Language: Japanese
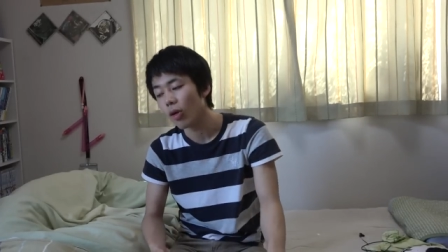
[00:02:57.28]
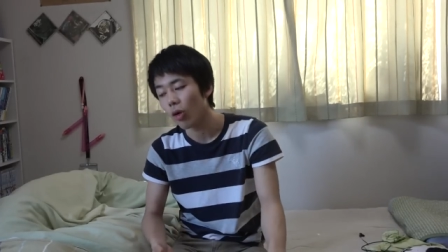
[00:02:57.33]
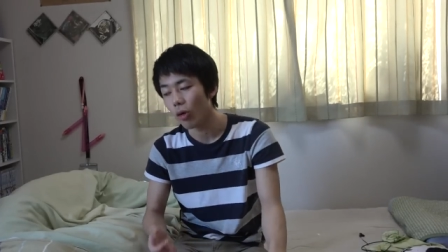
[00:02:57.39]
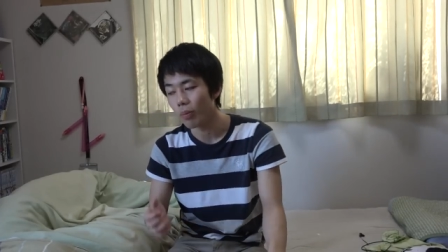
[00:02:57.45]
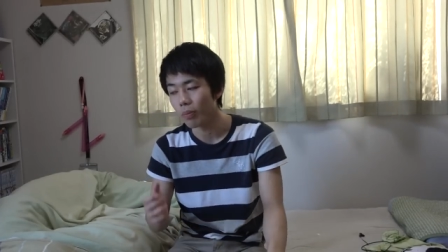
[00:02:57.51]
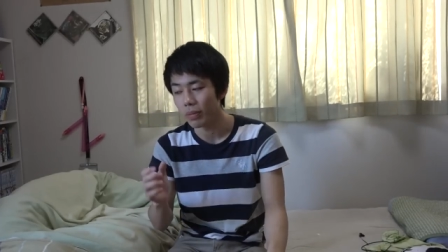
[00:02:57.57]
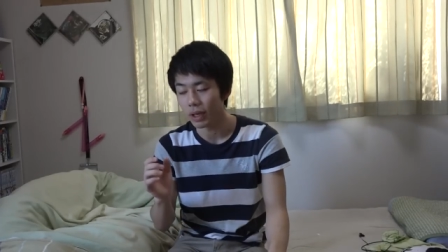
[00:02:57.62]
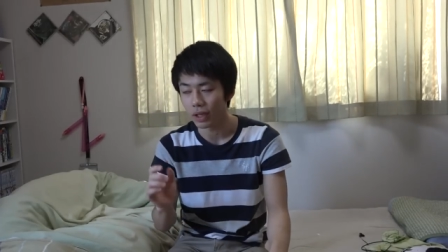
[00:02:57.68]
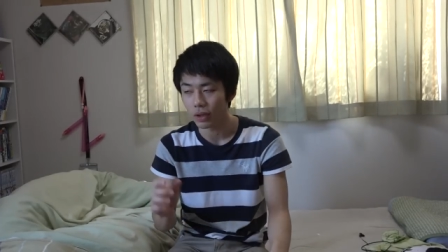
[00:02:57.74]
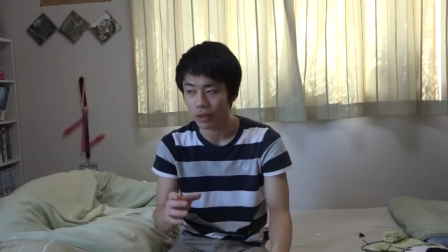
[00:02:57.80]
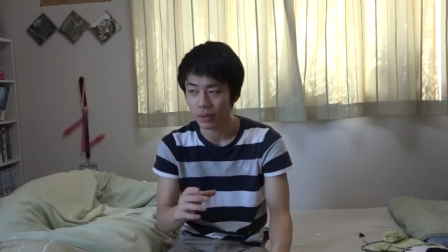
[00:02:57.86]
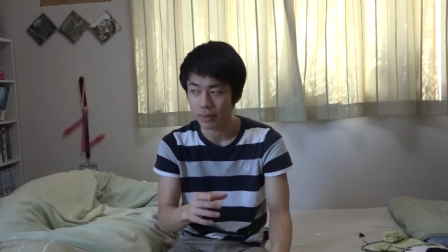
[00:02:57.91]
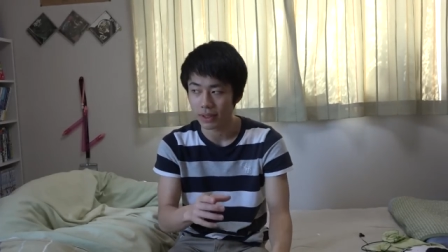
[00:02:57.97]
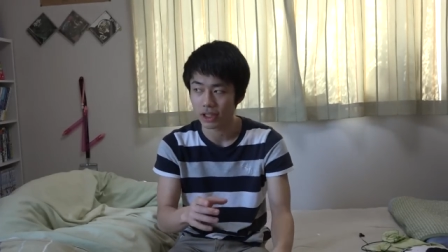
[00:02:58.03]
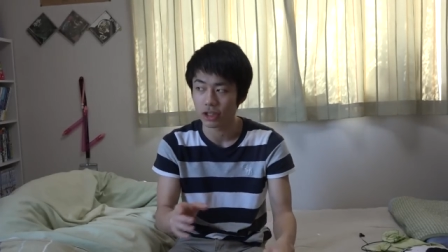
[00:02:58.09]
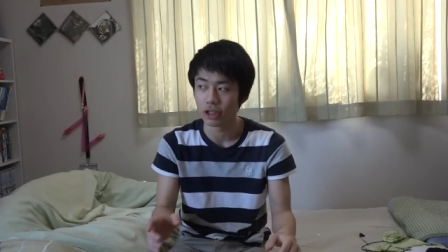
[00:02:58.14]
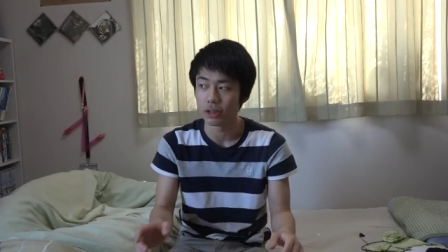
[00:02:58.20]
コンビニと
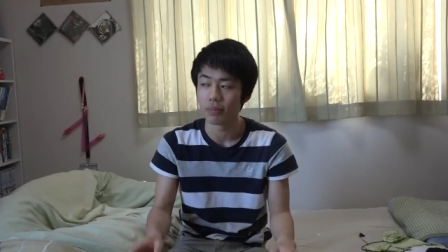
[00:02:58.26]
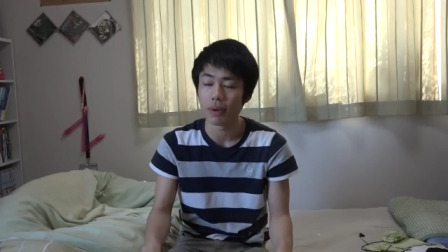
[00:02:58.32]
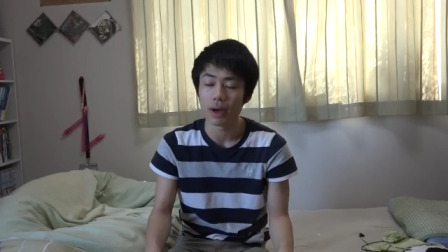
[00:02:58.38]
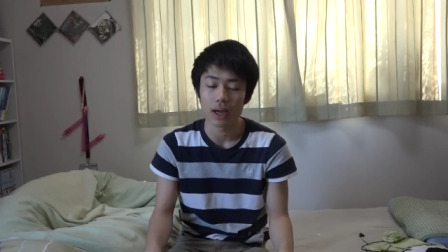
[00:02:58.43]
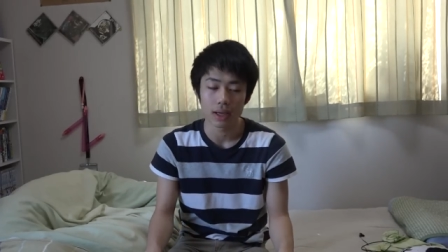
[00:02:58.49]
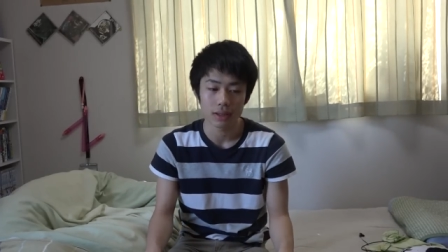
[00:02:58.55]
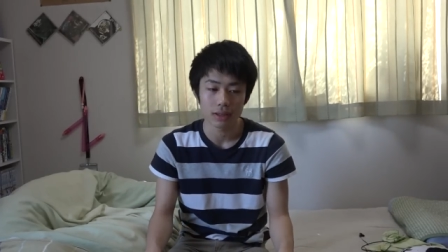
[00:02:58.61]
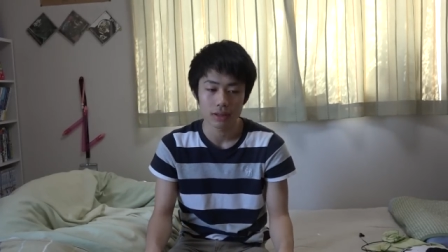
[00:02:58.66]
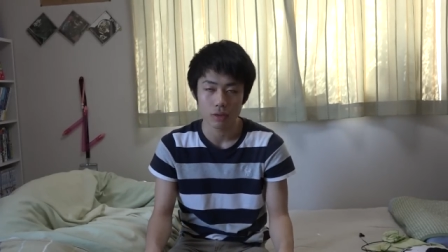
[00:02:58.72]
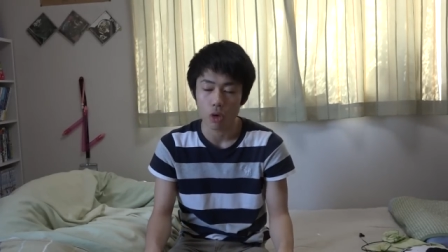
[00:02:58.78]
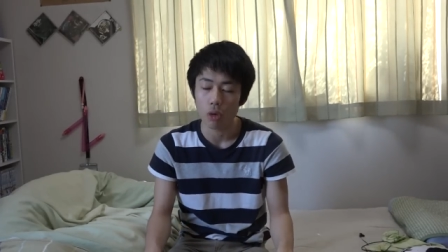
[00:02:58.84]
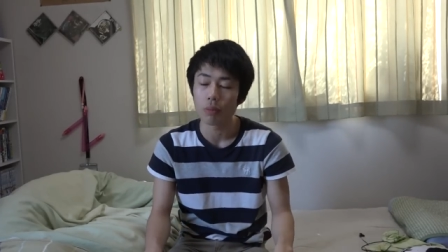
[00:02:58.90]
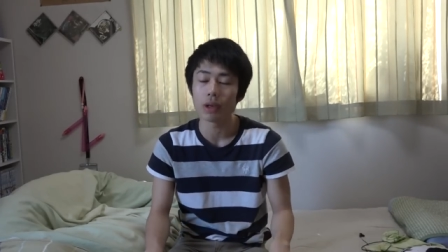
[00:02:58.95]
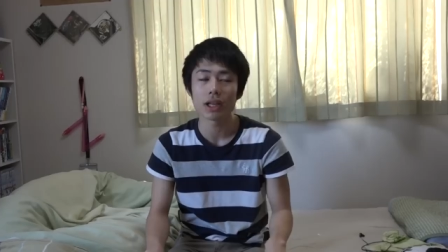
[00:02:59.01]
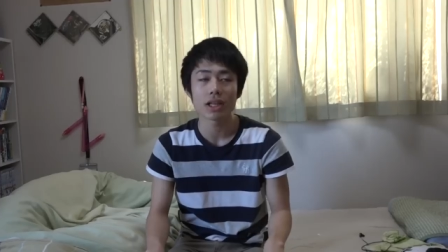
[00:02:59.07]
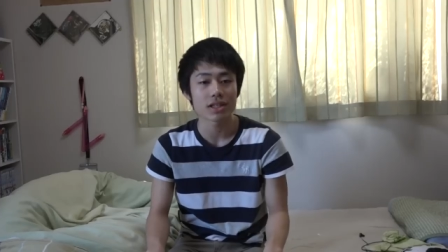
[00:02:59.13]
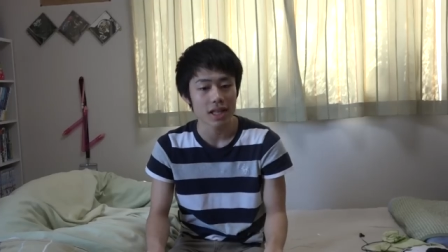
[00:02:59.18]
か、
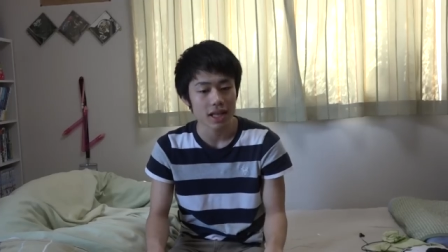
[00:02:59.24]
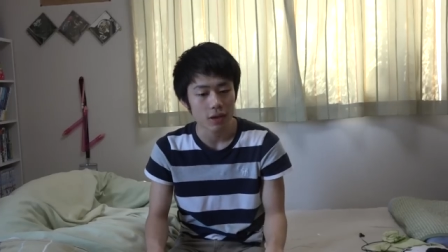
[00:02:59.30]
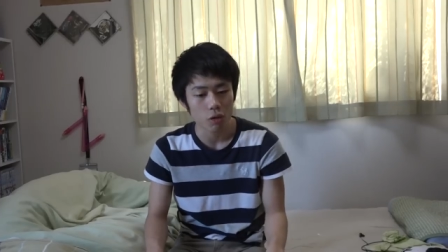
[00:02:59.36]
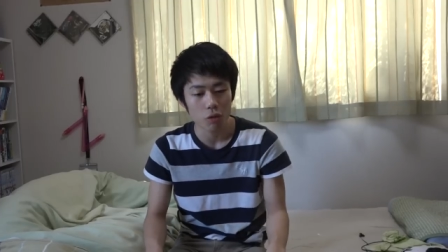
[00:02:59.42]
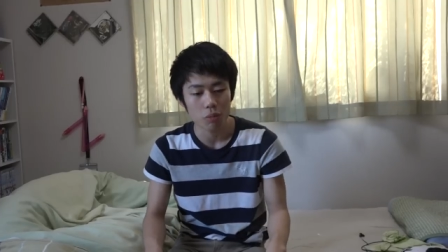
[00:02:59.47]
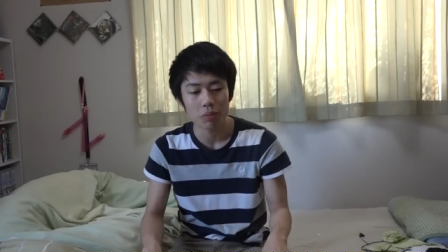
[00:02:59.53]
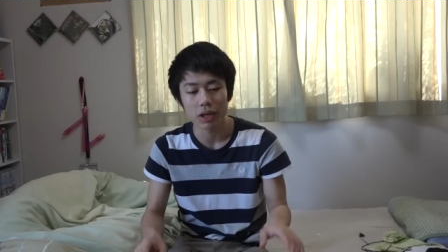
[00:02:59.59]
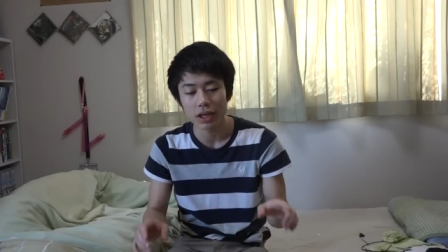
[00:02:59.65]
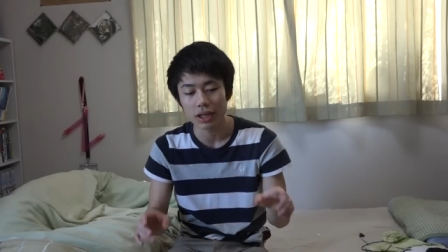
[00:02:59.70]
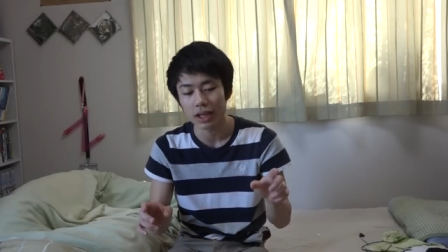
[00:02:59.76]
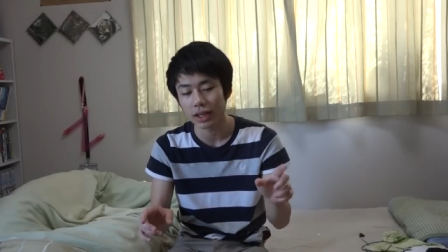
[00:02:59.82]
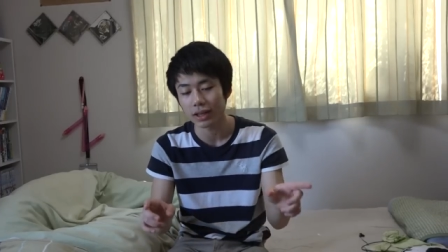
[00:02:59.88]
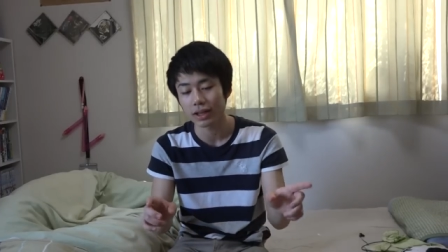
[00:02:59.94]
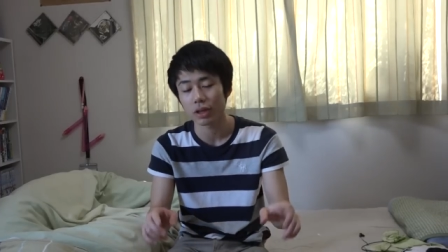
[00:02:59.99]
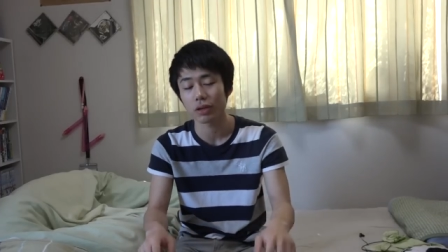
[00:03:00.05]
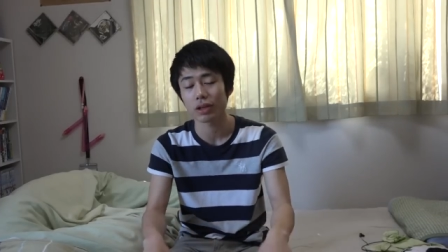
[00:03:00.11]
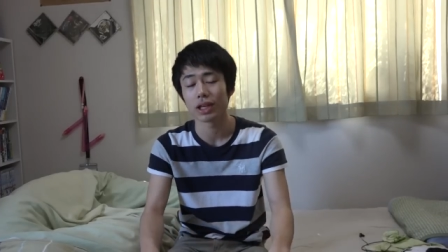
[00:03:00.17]
スーパーコンビニですね、コンビニで
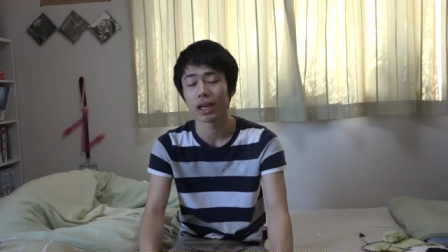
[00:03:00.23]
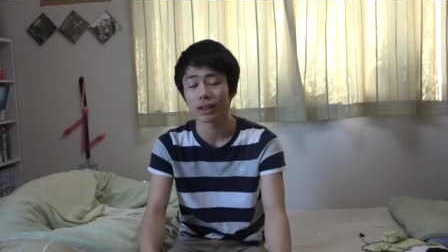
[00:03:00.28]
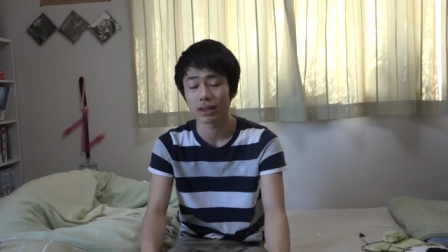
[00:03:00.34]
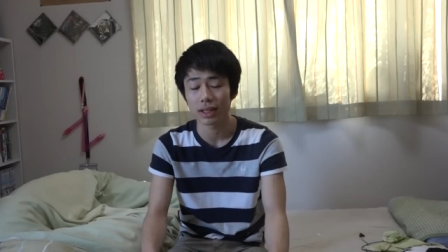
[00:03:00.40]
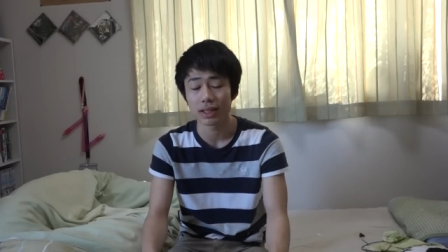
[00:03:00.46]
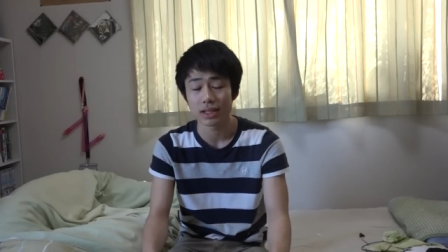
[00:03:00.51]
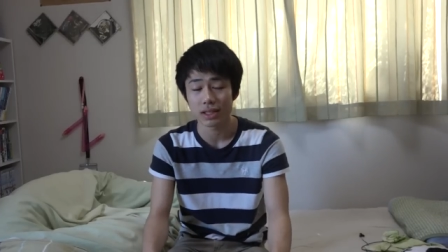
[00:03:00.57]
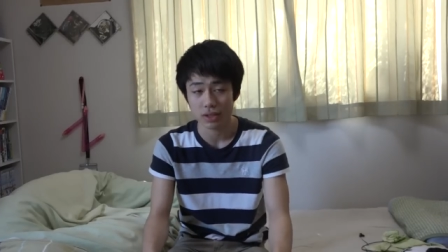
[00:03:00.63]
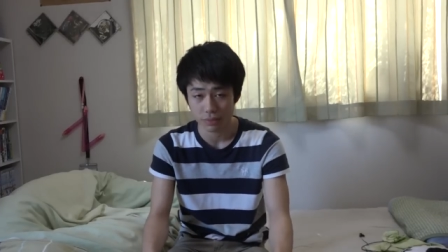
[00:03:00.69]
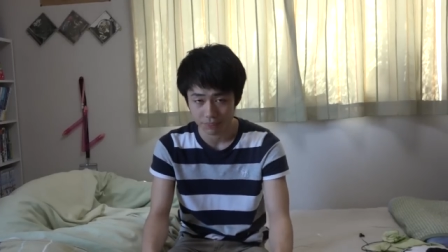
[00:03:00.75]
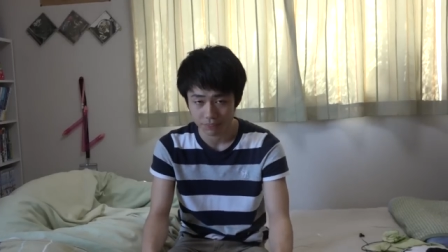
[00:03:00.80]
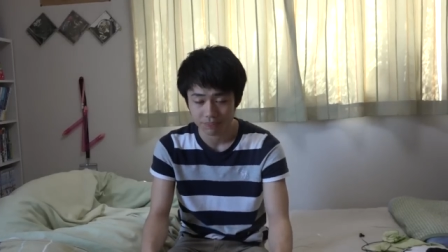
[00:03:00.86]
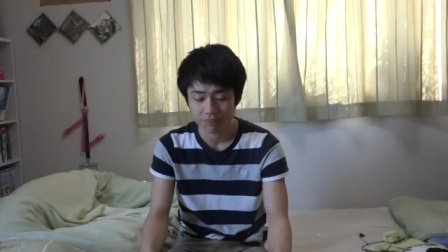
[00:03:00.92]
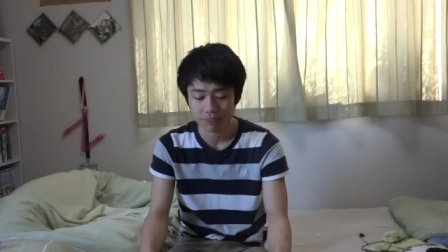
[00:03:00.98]
行った時があったんです。